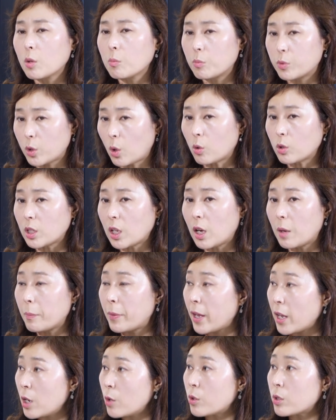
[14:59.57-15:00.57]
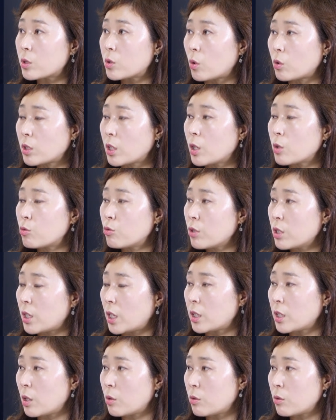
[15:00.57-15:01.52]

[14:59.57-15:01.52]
적당한 밸류에서 적당한 수익이 난다고